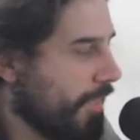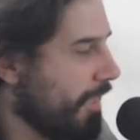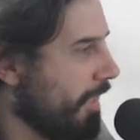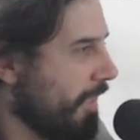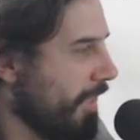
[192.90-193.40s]

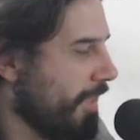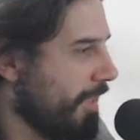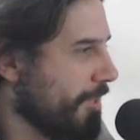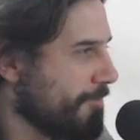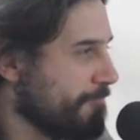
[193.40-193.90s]

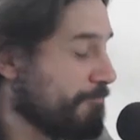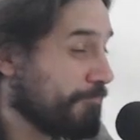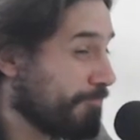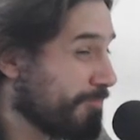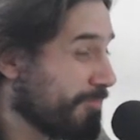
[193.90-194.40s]
eh,
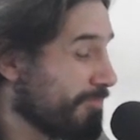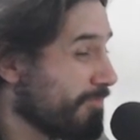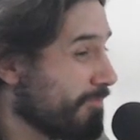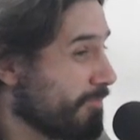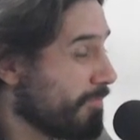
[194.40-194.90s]

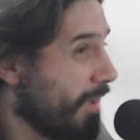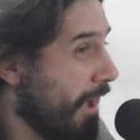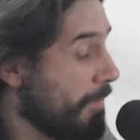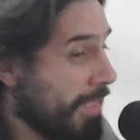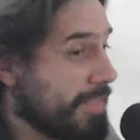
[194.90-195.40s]

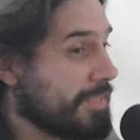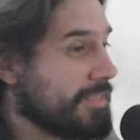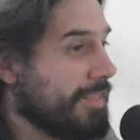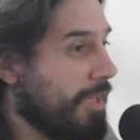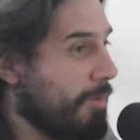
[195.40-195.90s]
habían
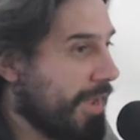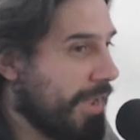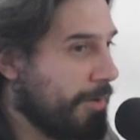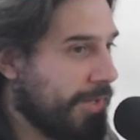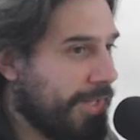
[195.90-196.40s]
asesinado a
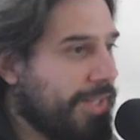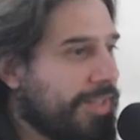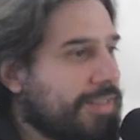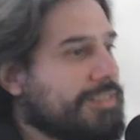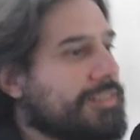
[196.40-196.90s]

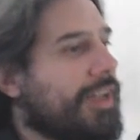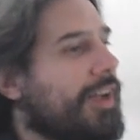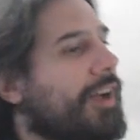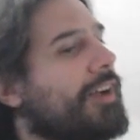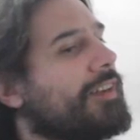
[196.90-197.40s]

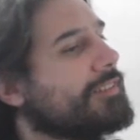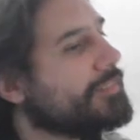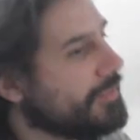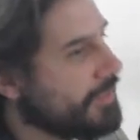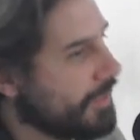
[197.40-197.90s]
cabeza,
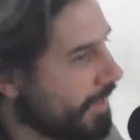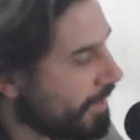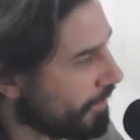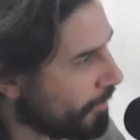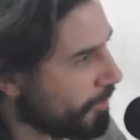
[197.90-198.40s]

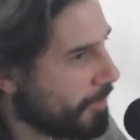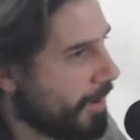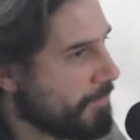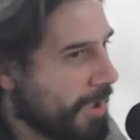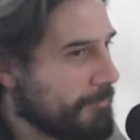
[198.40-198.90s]
¿no?
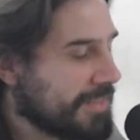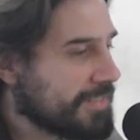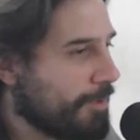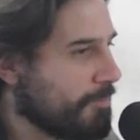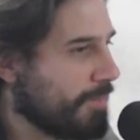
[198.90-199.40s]
Había
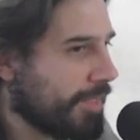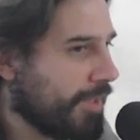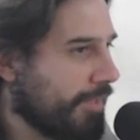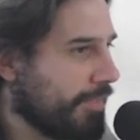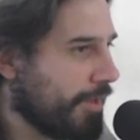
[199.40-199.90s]
pasado un par
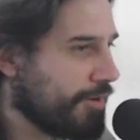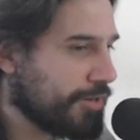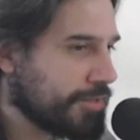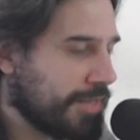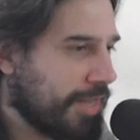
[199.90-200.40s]
de,
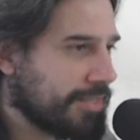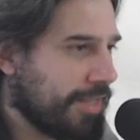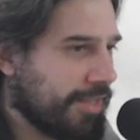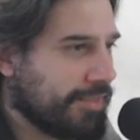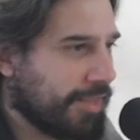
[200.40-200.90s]
cosas. Va
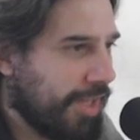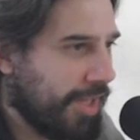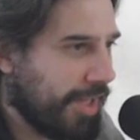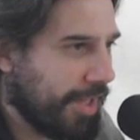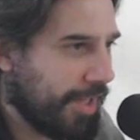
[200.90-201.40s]
a estar bueno
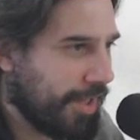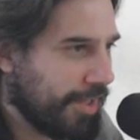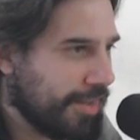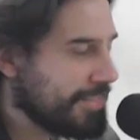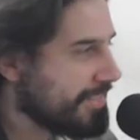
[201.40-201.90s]
Buenos
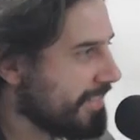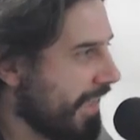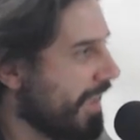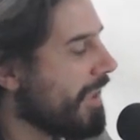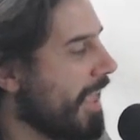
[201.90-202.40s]
Aires.
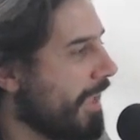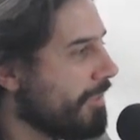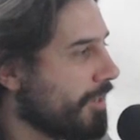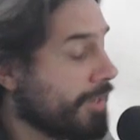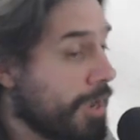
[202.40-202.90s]
Sí,
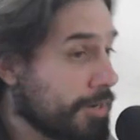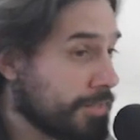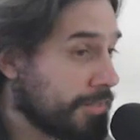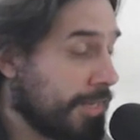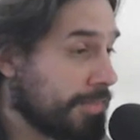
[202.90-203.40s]
entre otras
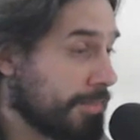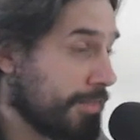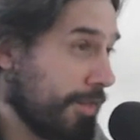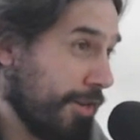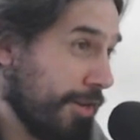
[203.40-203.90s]
cosas,
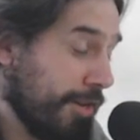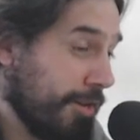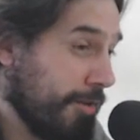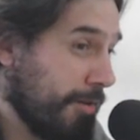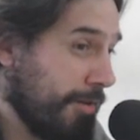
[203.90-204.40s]

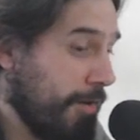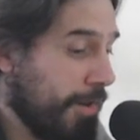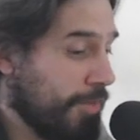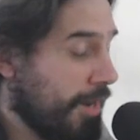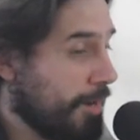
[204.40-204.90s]
eh,
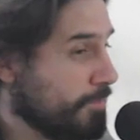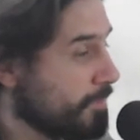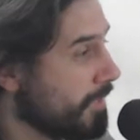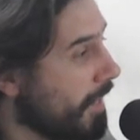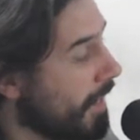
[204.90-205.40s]
hablando de la
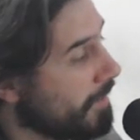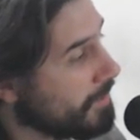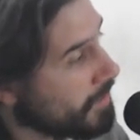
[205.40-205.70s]
música,